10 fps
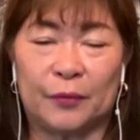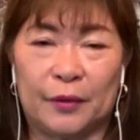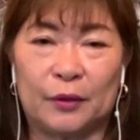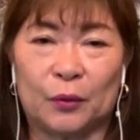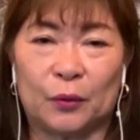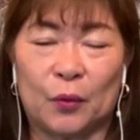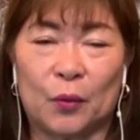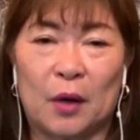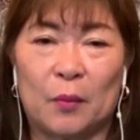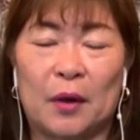フィートと
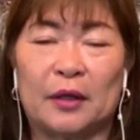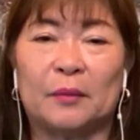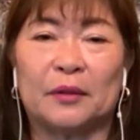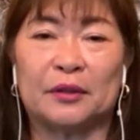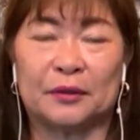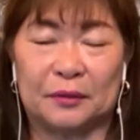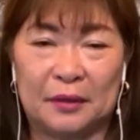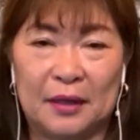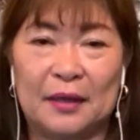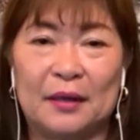かもあります
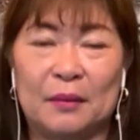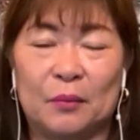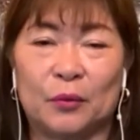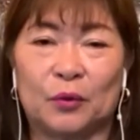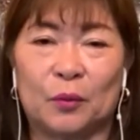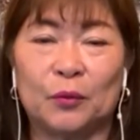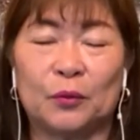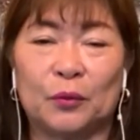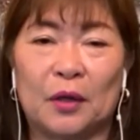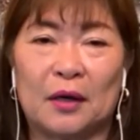ね、えー、もっともっ
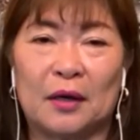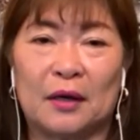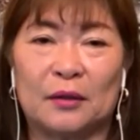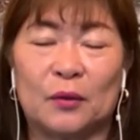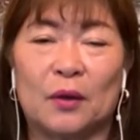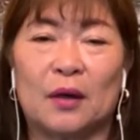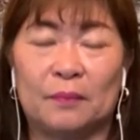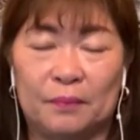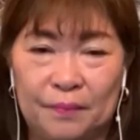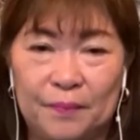と長いのが。
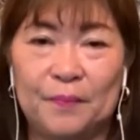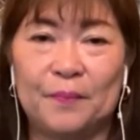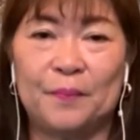うん